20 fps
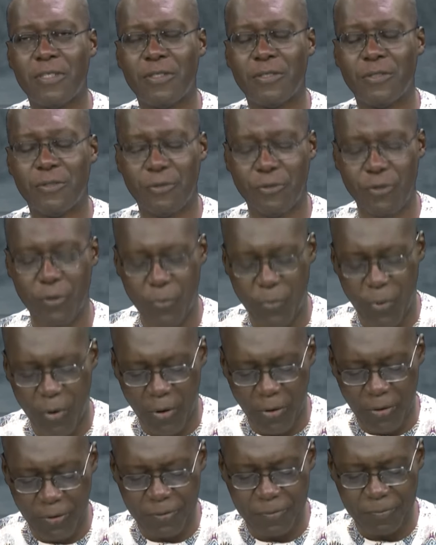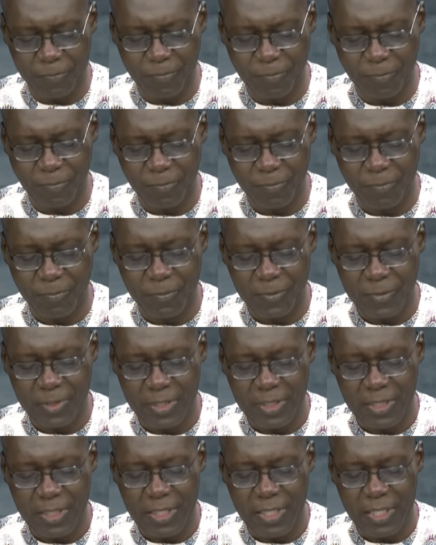de Paul.
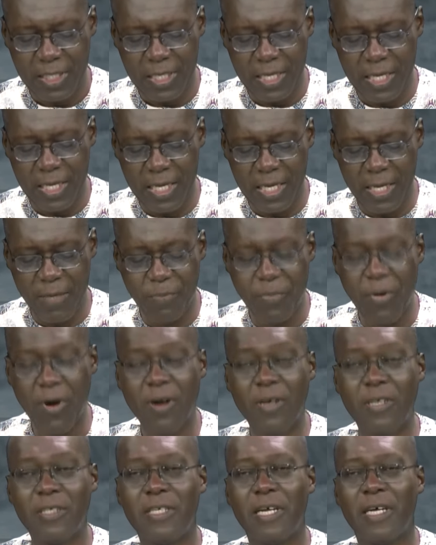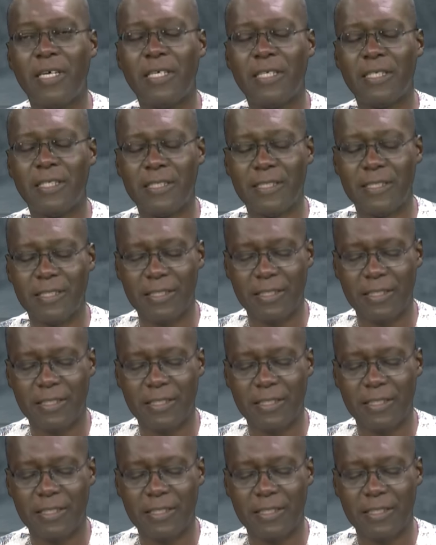Et Paul, dans